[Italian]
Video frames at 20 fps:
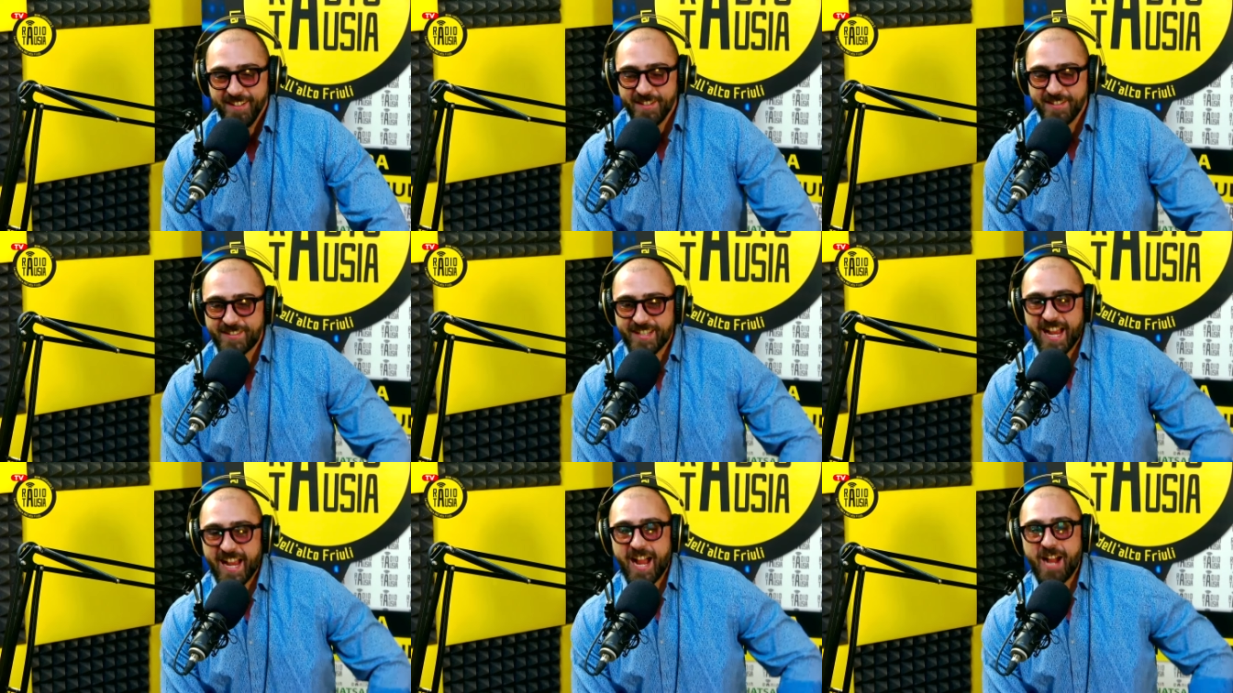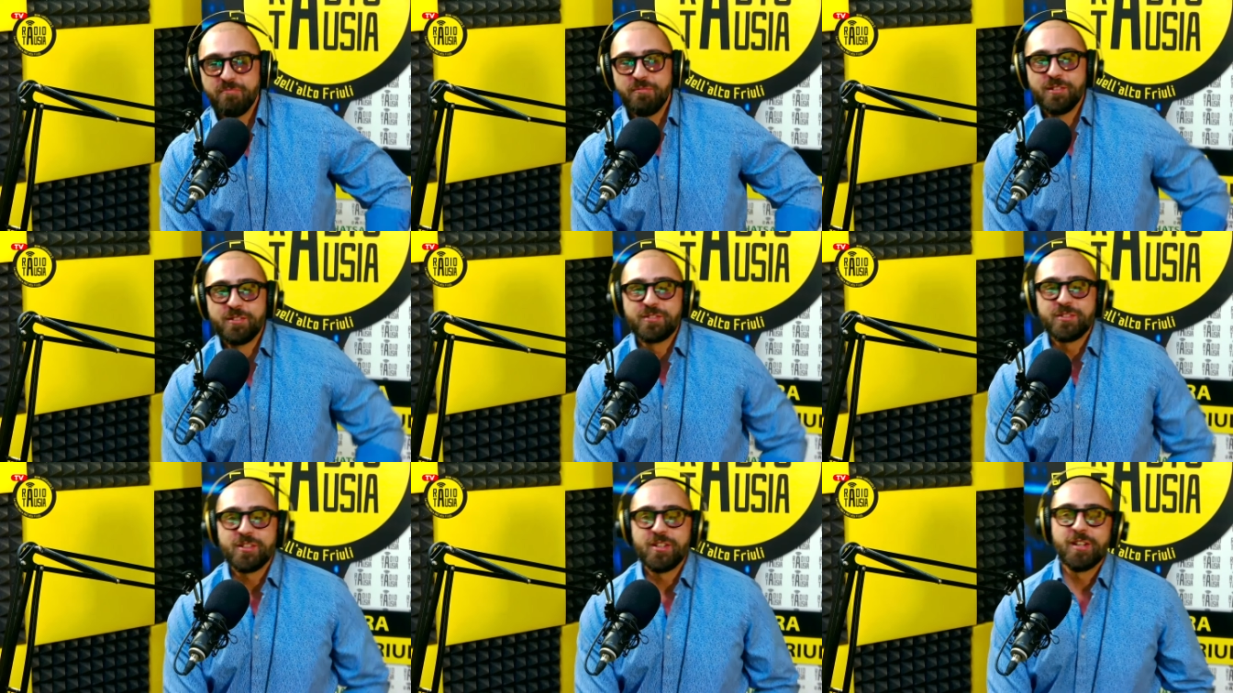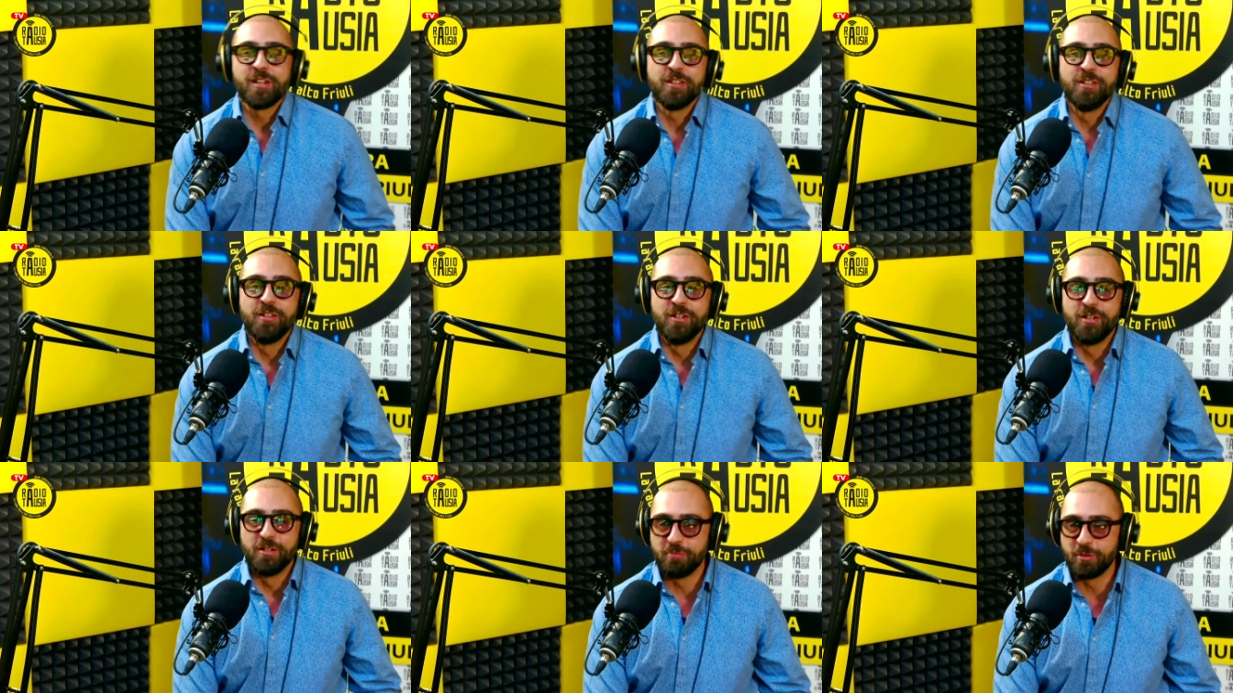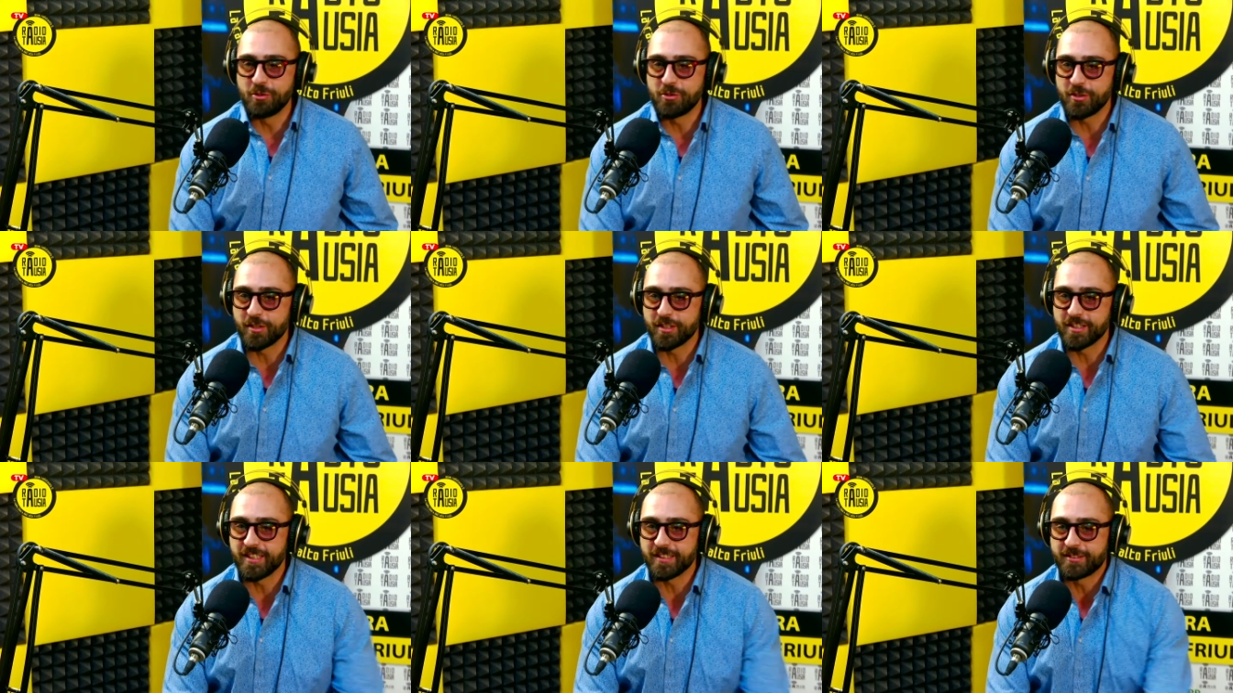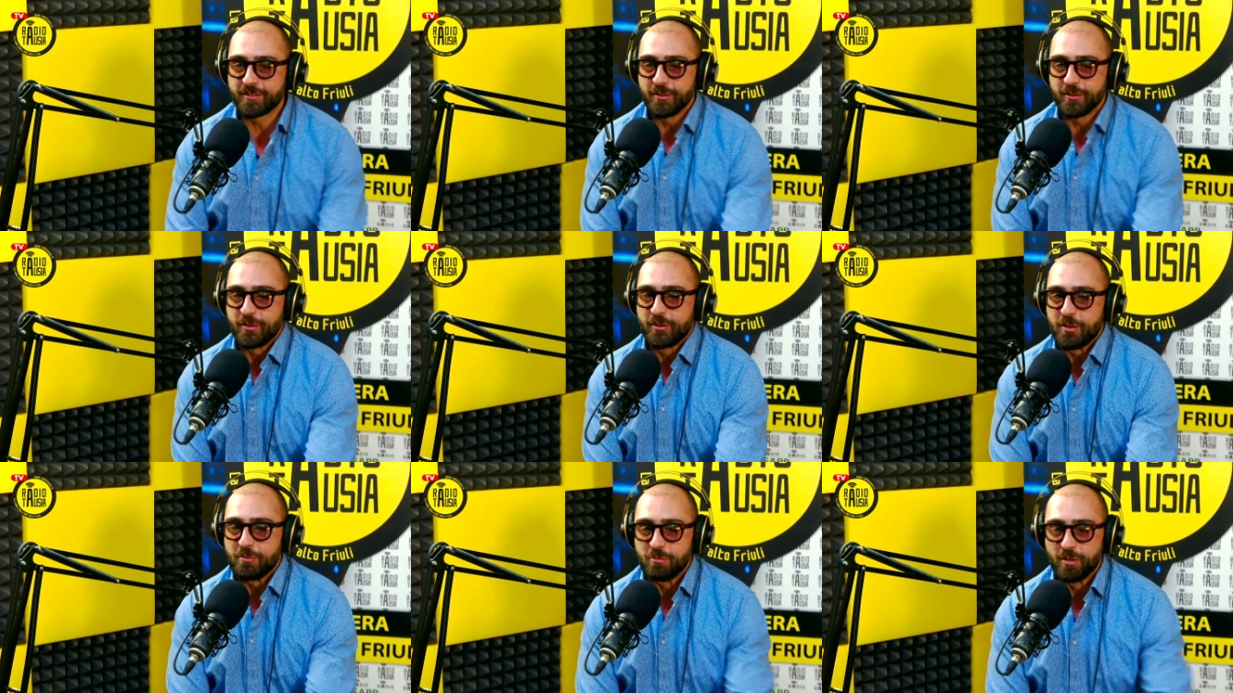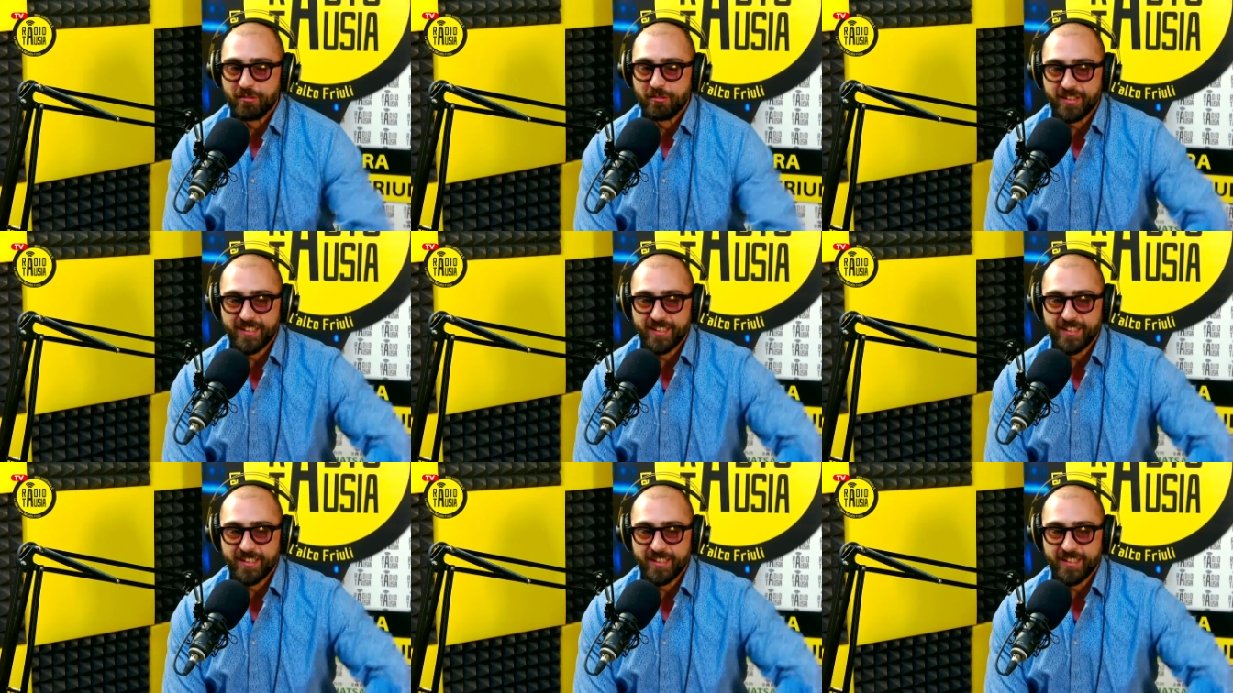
Ciao, buongiorno, buongiorno a tutti, buon